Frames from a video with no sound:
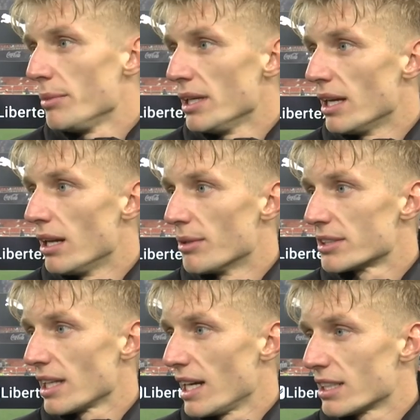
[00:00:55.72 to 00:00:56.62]
mí el eh,
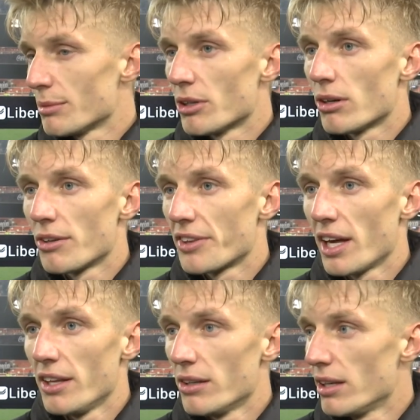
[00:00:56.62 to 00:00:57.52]
Mestalla es el mejor
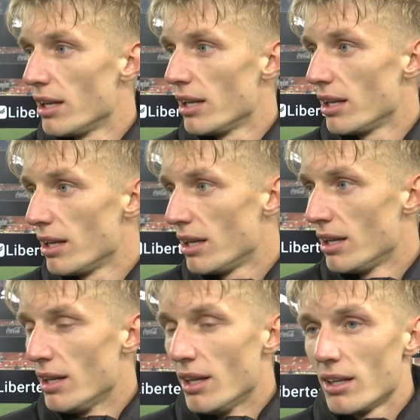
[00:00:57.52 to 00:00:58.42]
estadio del,
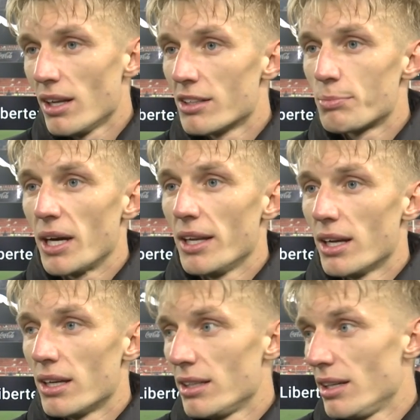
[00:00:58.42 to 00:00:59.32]

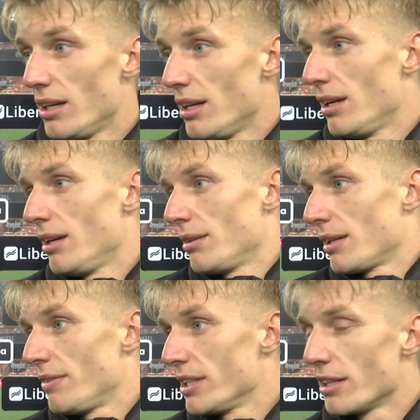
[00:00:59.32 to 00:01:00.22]
España,
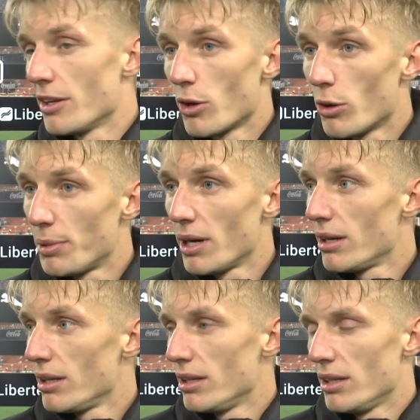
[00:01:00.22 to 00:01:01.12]
tal vez de
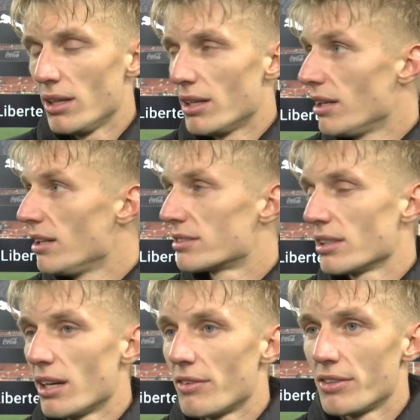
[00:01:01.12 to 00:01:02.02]
Europa.
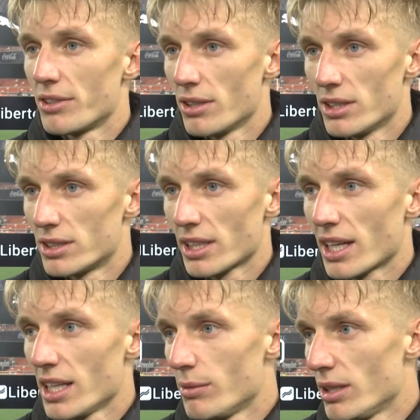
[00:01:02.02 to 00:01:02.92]
esta afición es
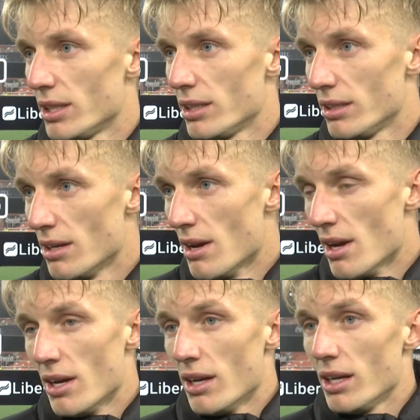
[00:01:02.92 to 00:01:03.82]
increíble
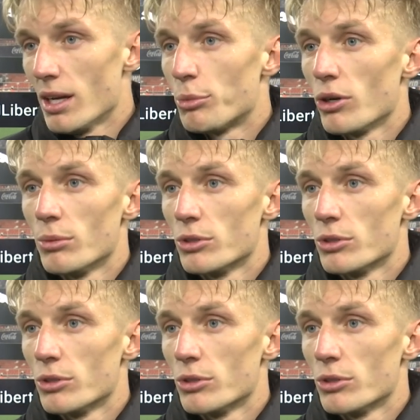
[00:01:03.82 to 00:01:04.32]
y, y apoyo